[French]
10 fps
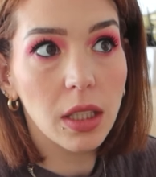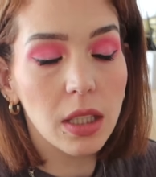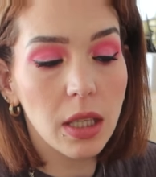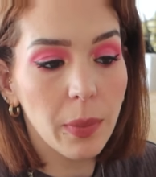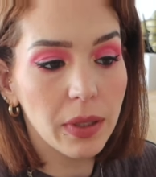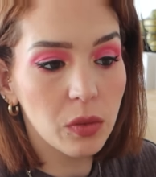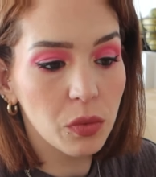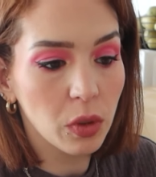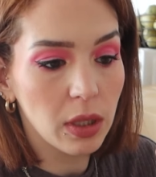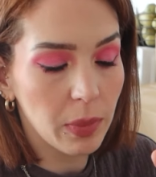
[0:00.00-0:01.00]
Il n'y a pas de
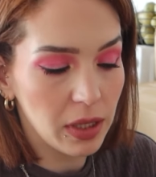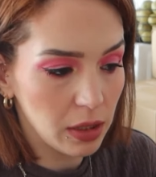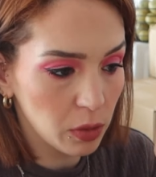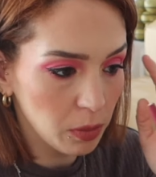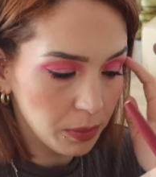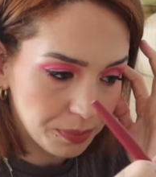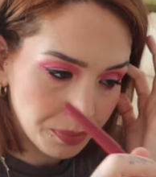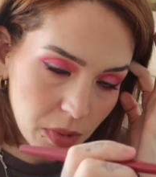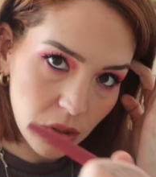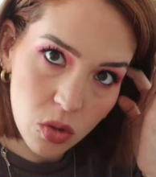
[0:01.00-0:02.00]
fruits, il n'y a pas de légumes.
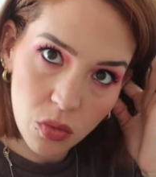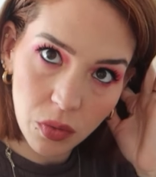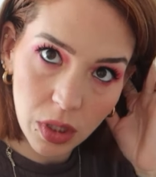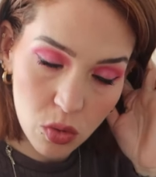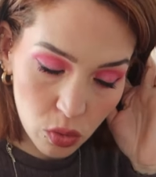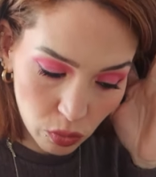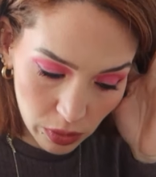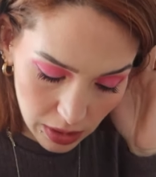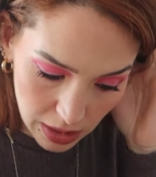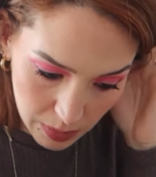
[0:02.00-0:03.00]
Parce que je veux faire Joe tous
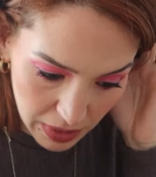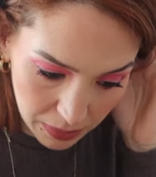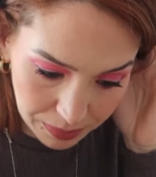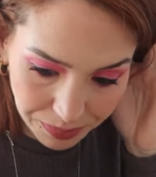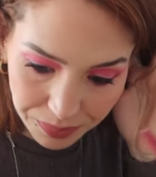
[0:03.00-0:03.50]
les, semaines.